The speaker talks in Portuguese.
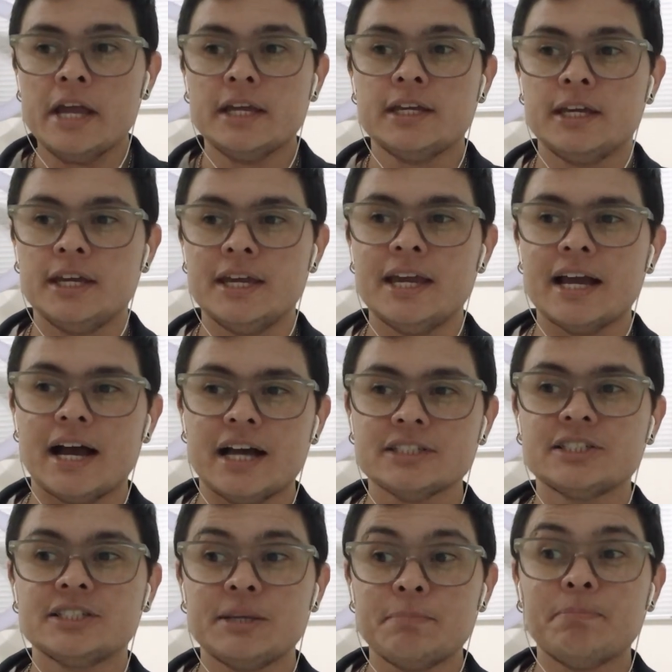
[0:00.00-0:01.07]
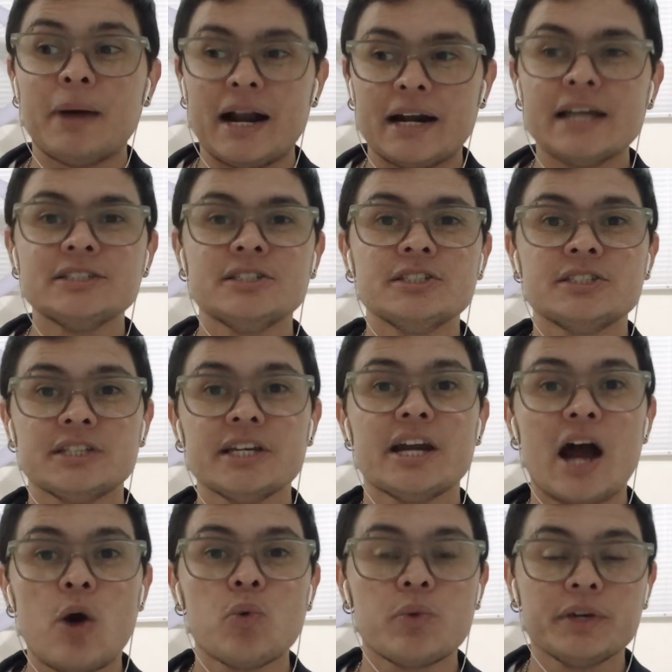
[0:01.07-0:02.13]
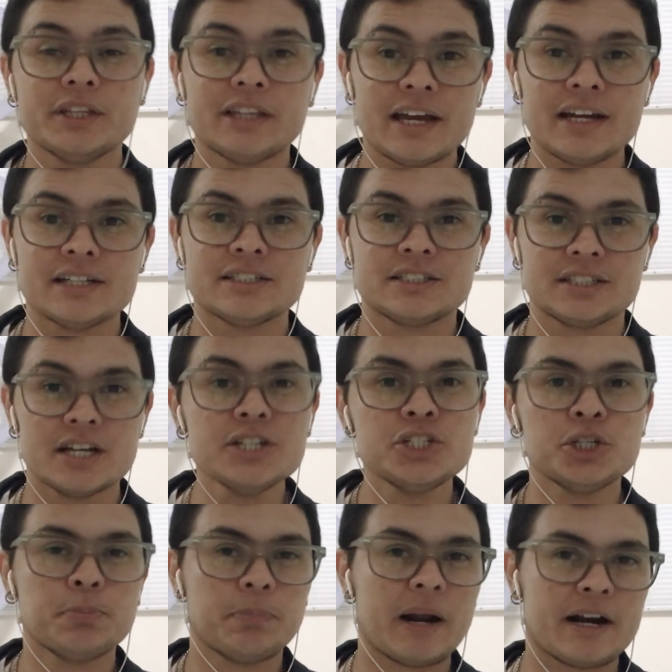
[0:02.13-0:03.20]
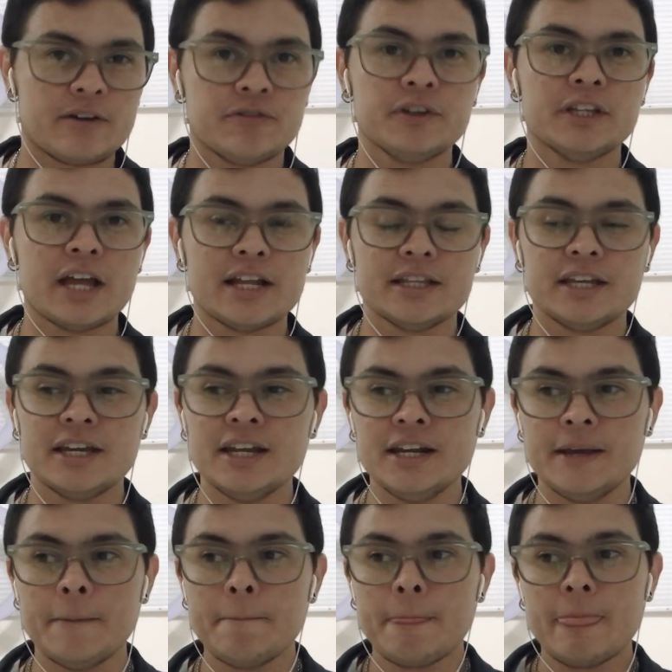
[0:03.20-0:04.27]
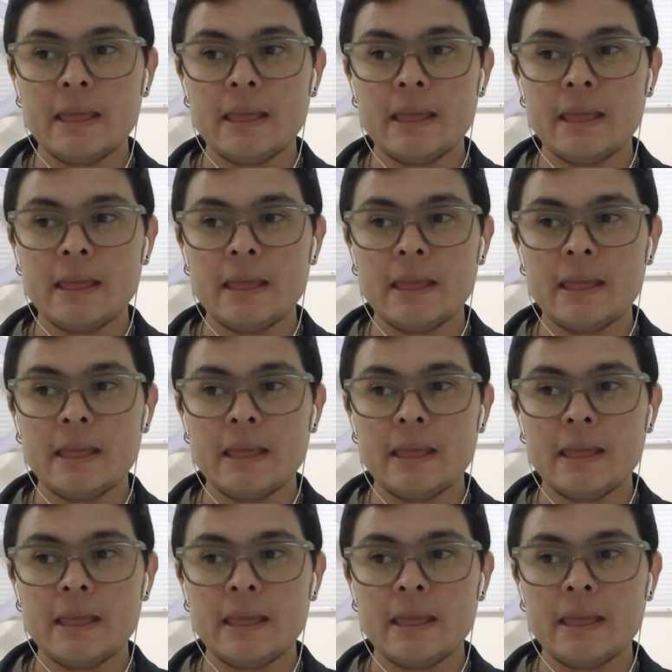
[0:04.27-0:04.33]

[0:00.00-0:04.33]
que assim parece ser algo interessante para a vida dele,